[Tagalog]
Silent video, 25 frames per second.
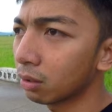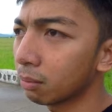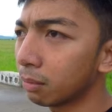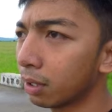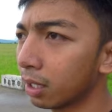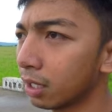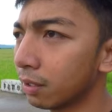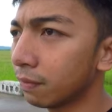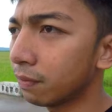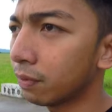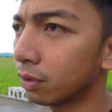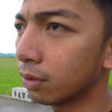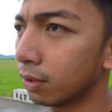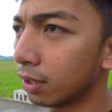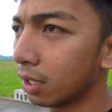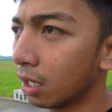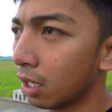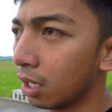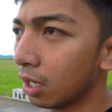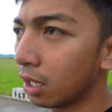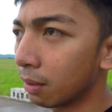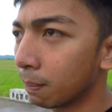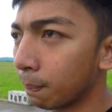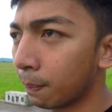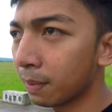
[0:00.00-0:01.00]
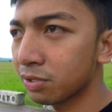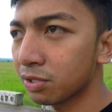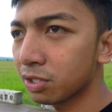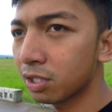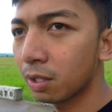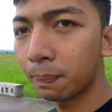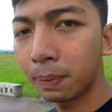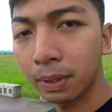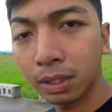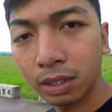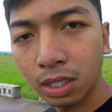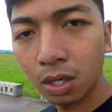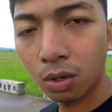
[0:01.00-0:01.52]
ng manifold mas
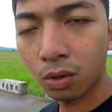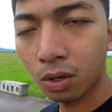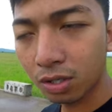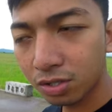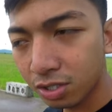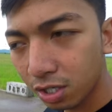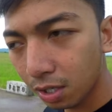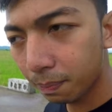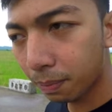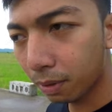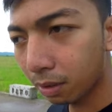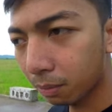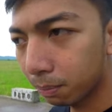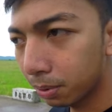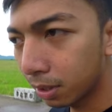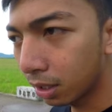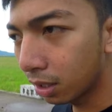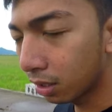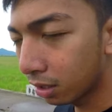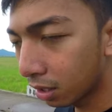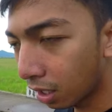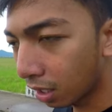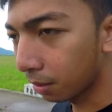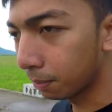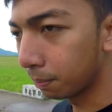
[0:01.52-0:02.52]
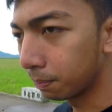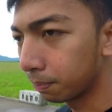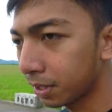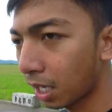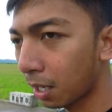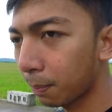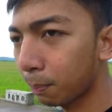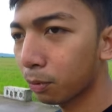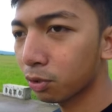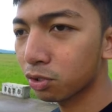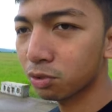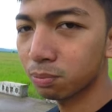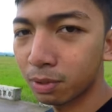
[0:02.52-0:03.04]
tipid daw kasi pag big carb
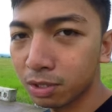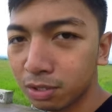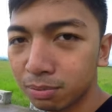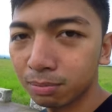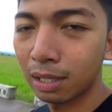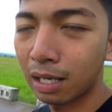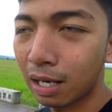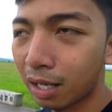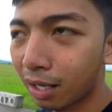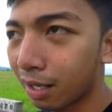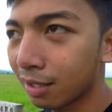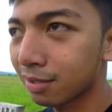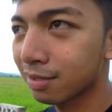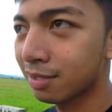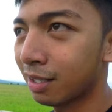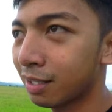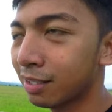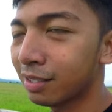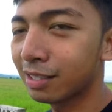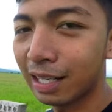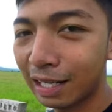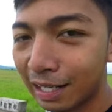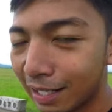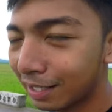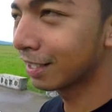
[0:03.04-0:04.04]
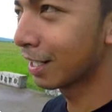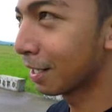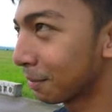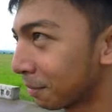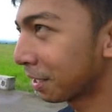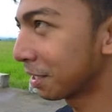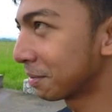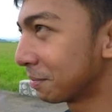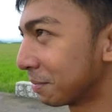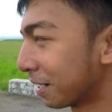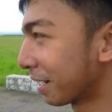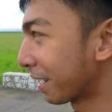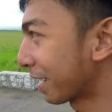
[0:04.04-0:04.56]
tapos mas malakas ang galing
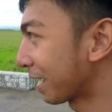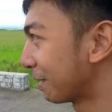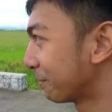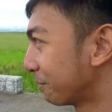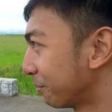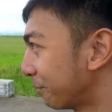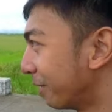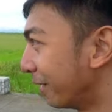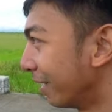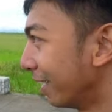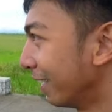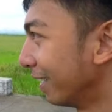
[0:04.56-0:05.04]
naman mga kapwa